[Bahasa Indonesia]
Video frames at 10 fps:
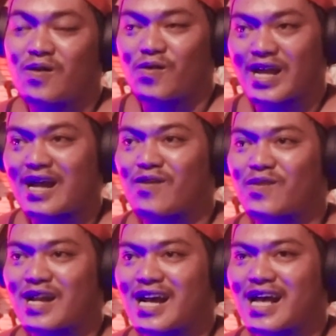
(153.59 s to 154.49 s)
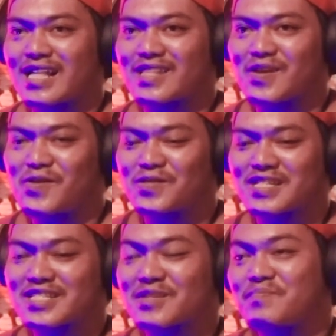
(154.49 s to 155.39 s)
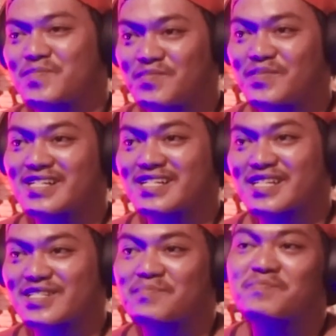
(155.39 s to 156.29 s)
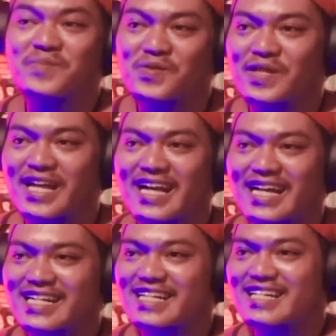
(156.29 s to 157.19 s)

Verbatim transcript: orang-orang atau lebih ke sesepuh ya kan,